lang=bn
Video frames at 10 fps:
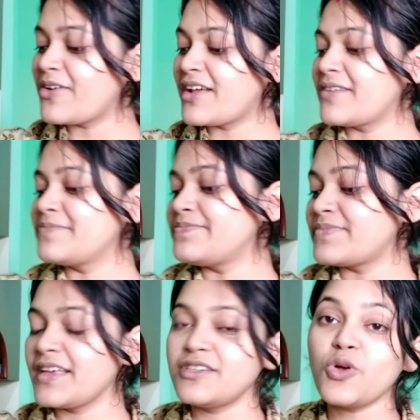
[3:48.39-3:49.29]
ওর
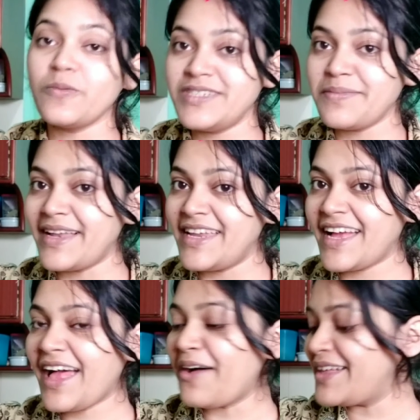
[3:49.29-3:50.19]
মানে সবজি
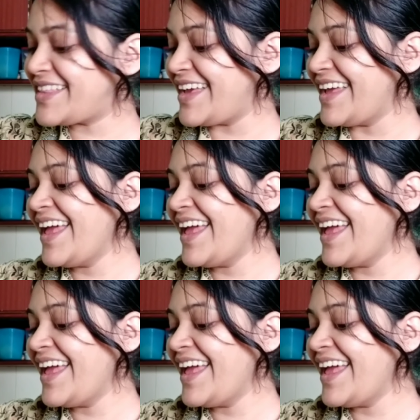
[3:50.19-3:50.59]
বানিয়ে খাওয়াতে